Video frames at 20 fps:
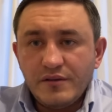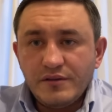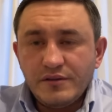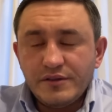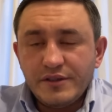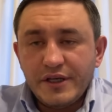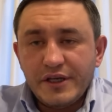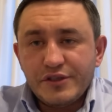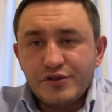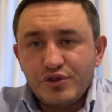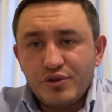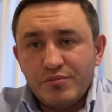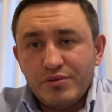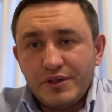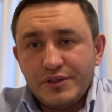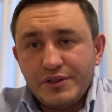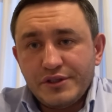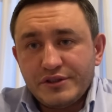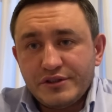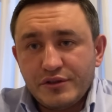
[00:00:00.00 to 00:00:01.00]
Я хочу
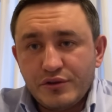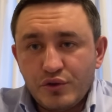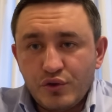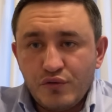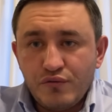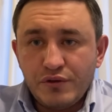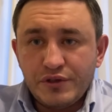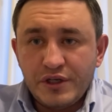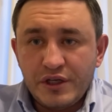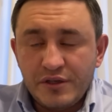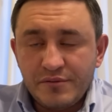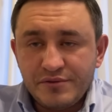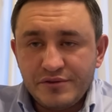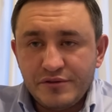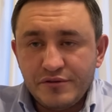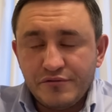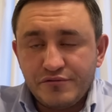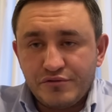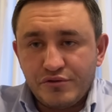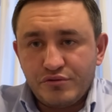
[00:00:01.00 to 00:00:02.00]
обратиться к руководителям
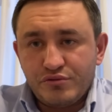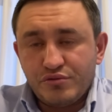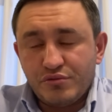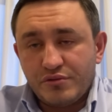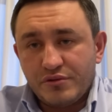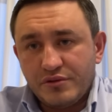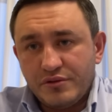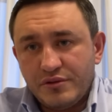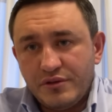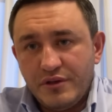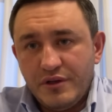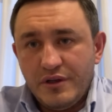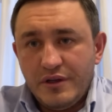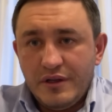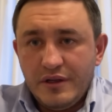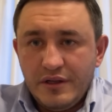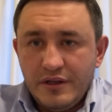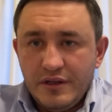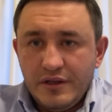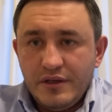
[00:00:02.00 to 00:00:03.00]
силовых структур,
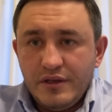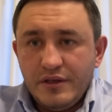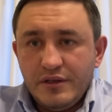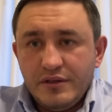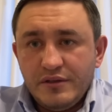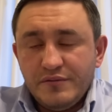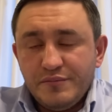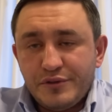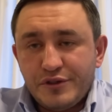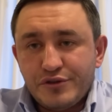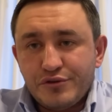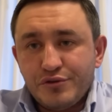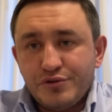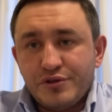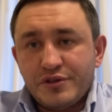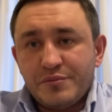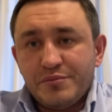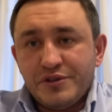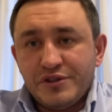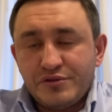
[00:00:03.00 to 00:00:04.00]
прежде
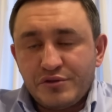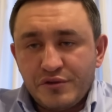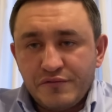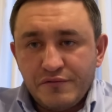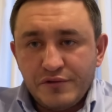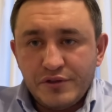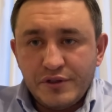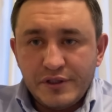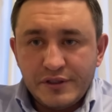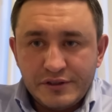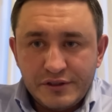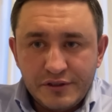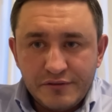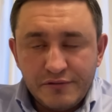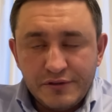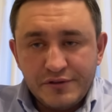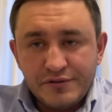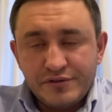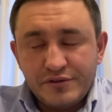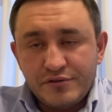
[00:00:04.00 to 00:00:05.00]
всего министру МВД России
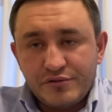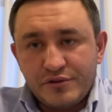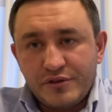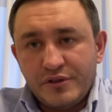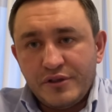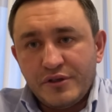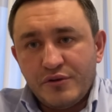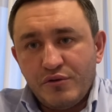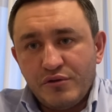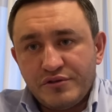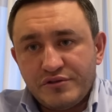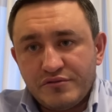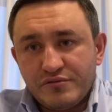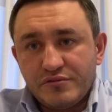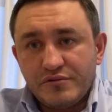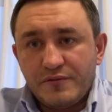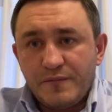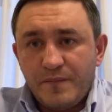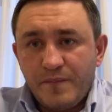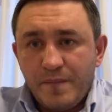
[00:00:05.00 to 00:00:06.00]
Владимиру Александровичу
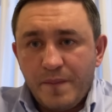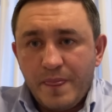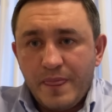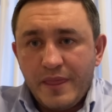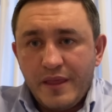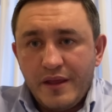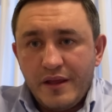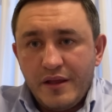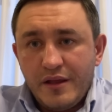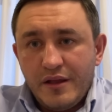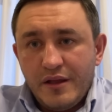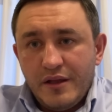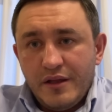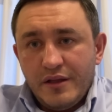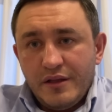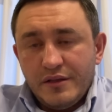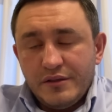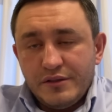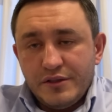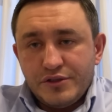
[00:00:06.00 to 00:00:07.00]
Колокольцеву,
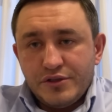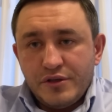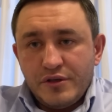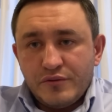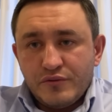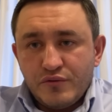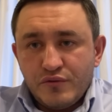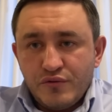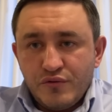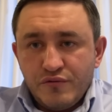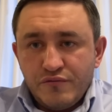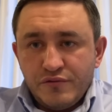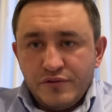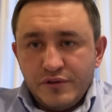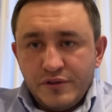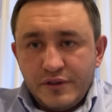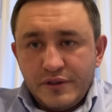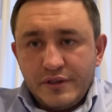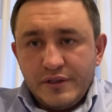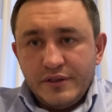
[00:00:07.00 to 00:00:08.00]
начальнику
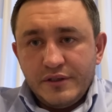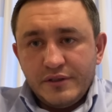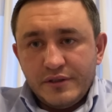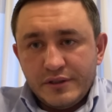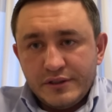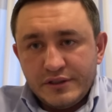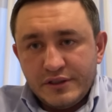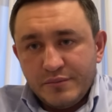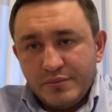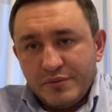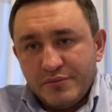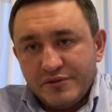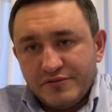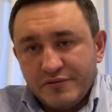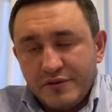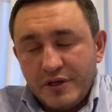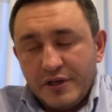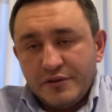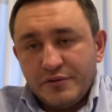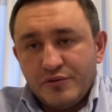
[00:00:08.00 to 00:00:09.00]
ГУМВД России по
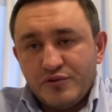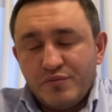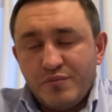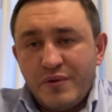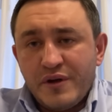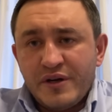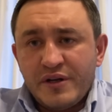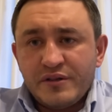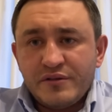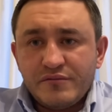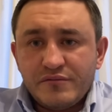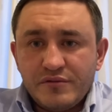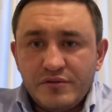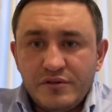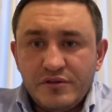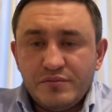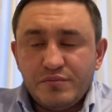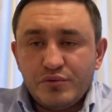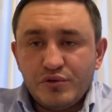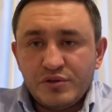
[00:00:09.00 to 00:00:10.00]
Москве Олег Ильич Баранову
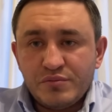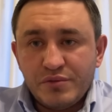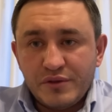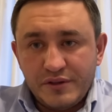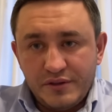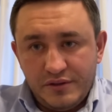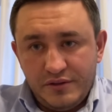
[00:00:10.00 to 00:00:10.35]
с просьбой.